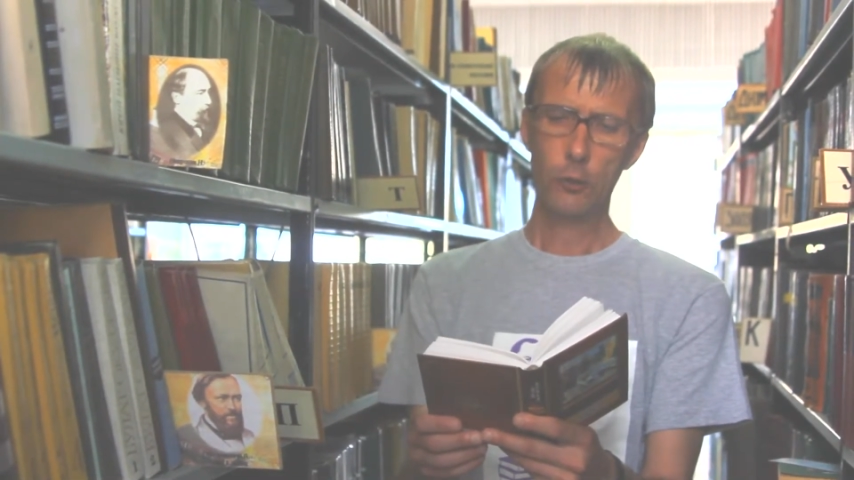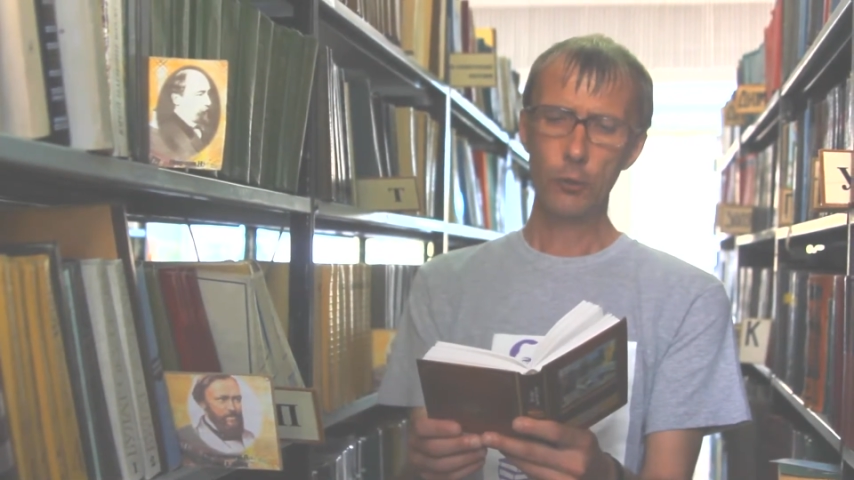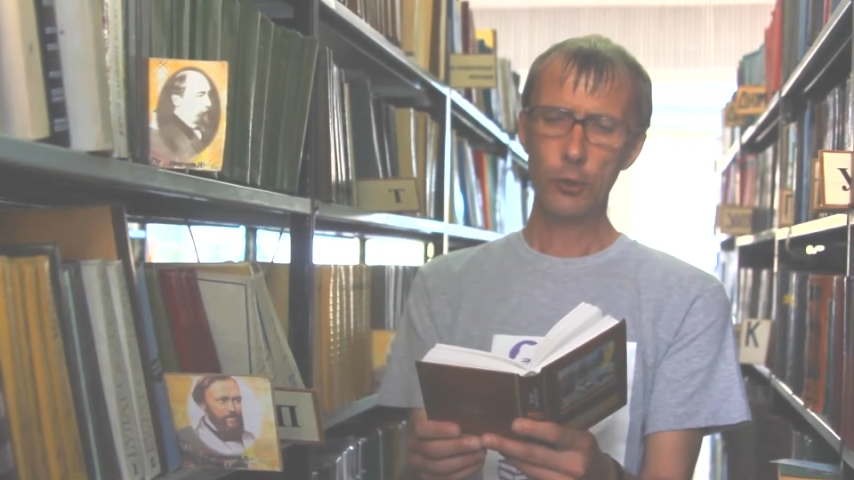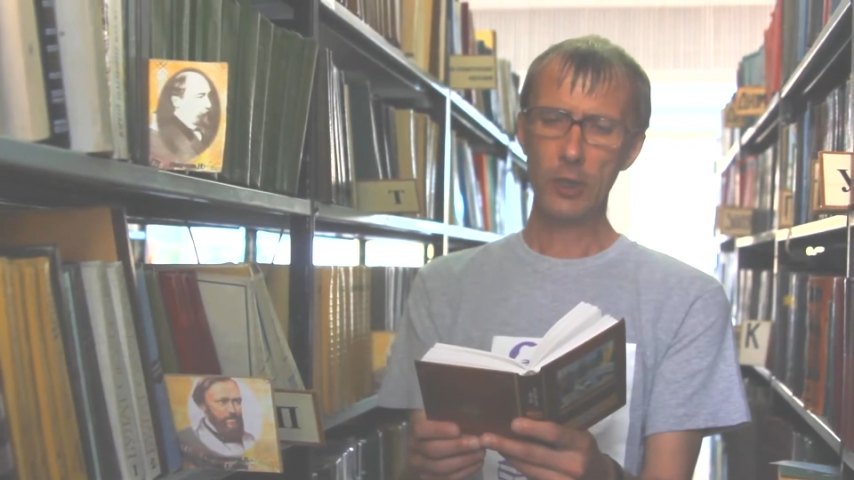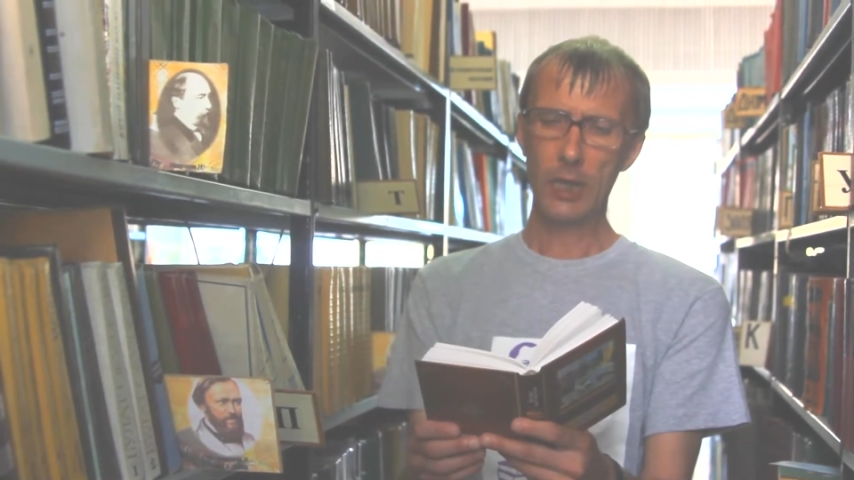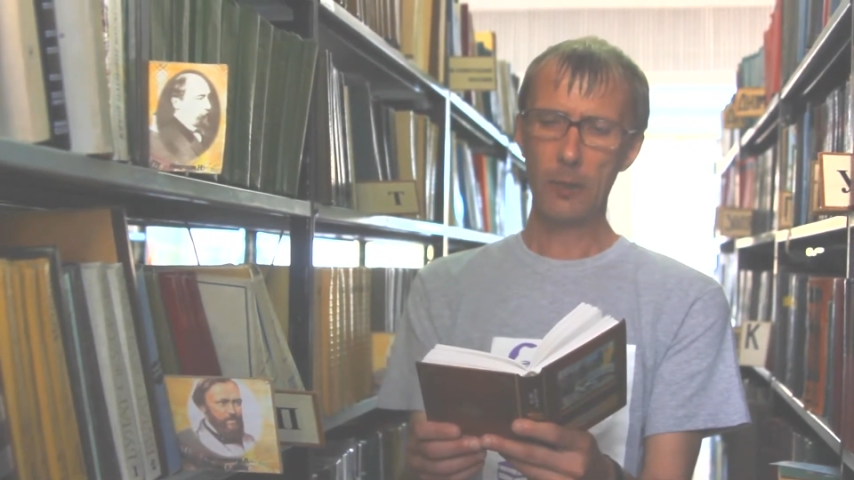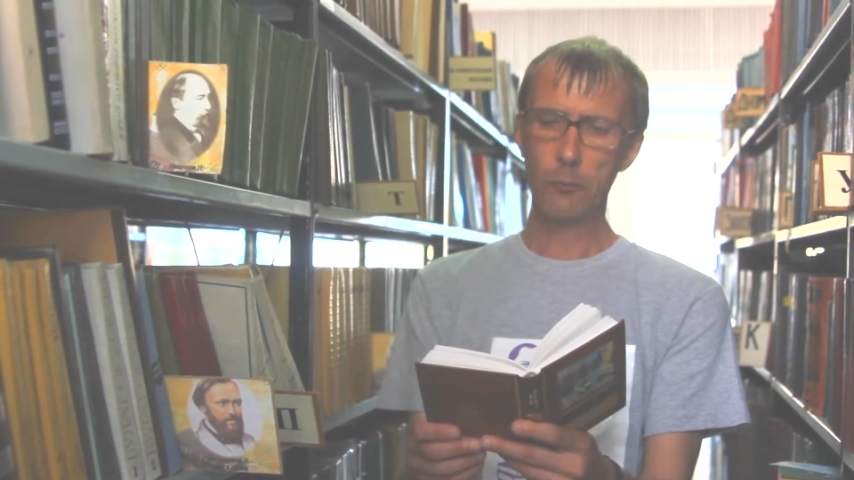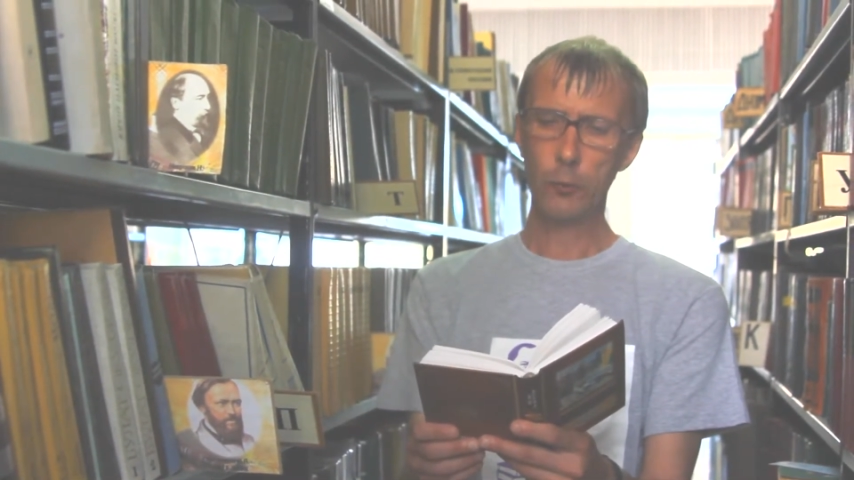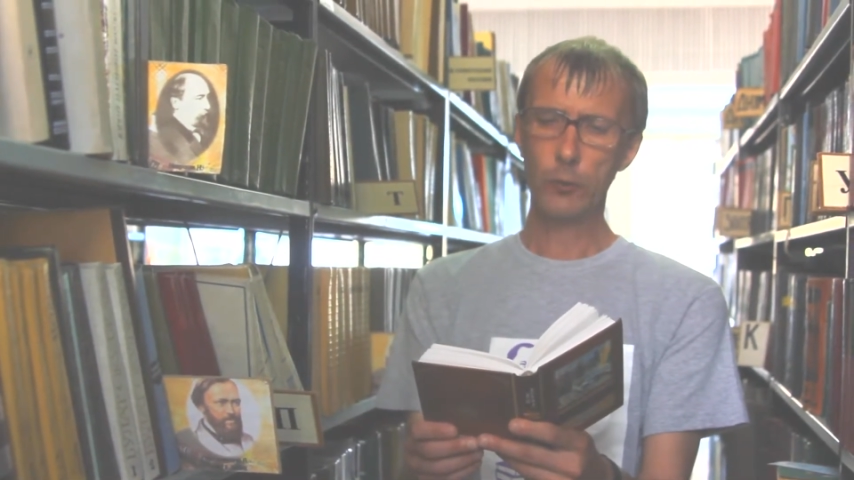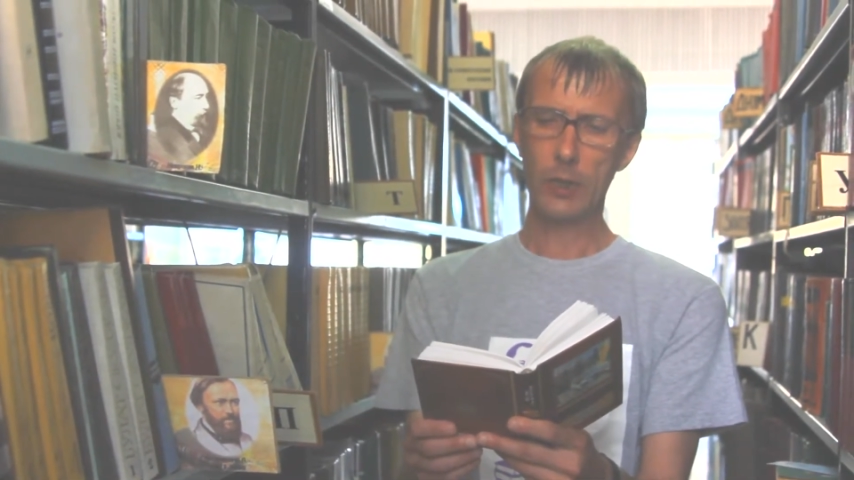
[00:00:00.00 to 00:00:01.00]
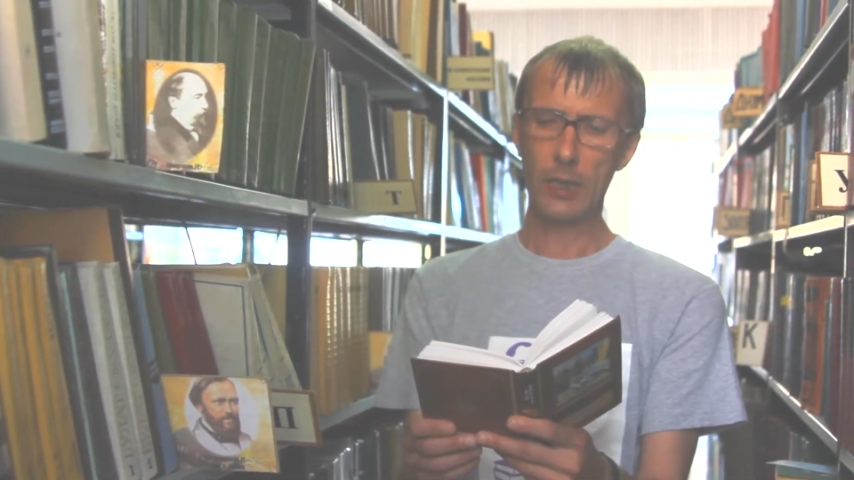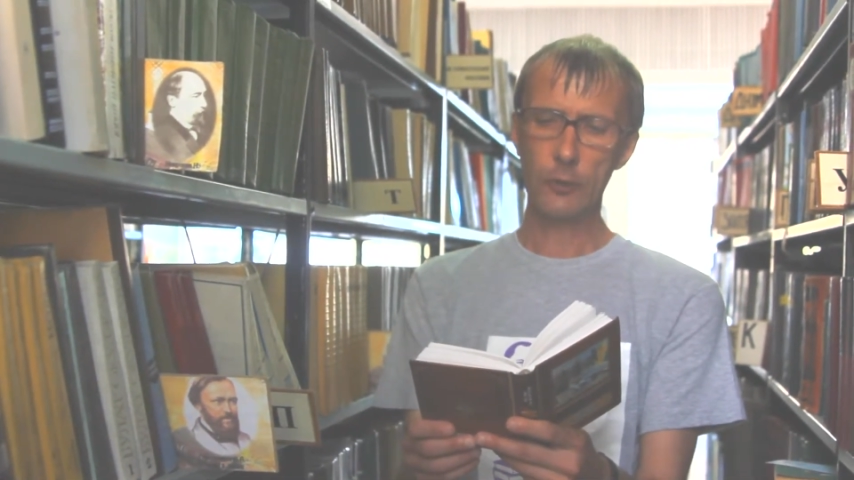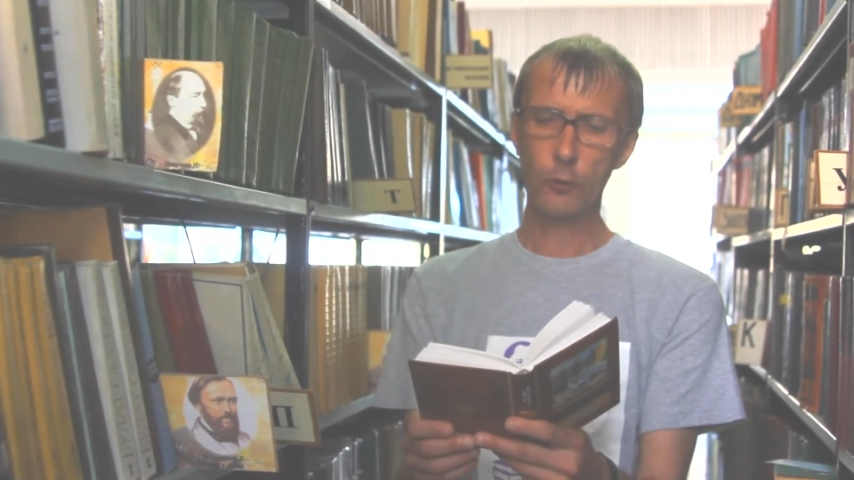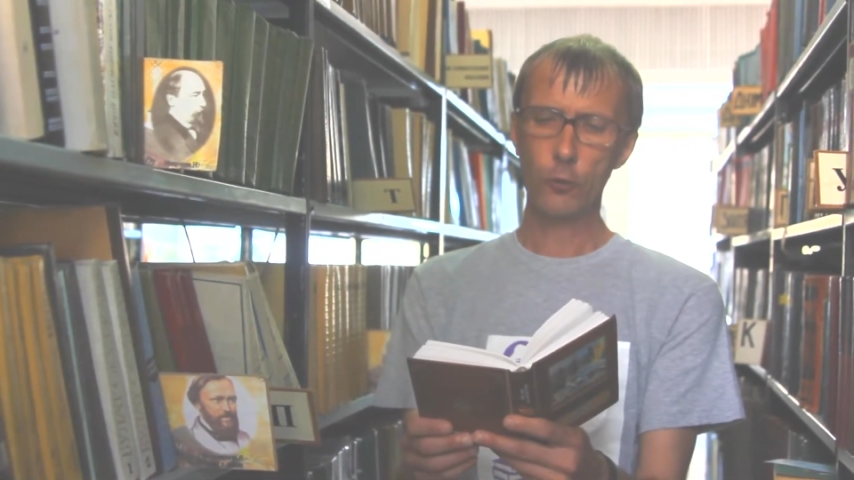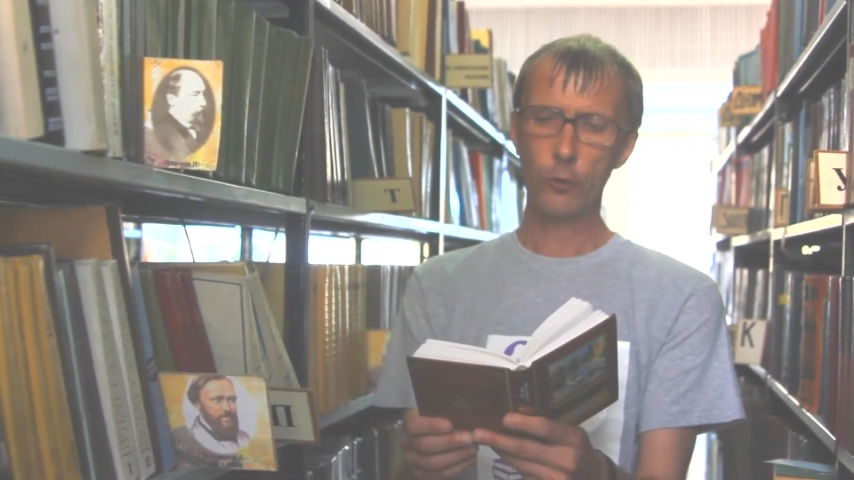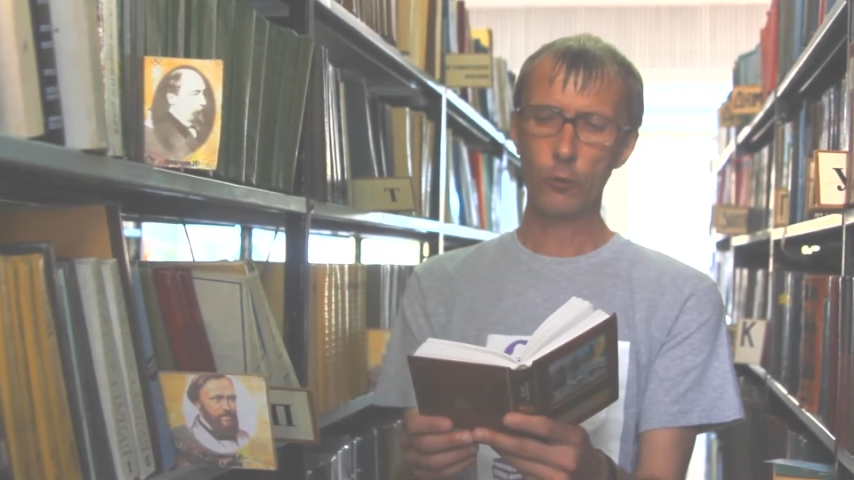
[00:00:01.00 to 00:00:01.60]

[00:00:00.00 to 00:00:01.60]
точно как будто росой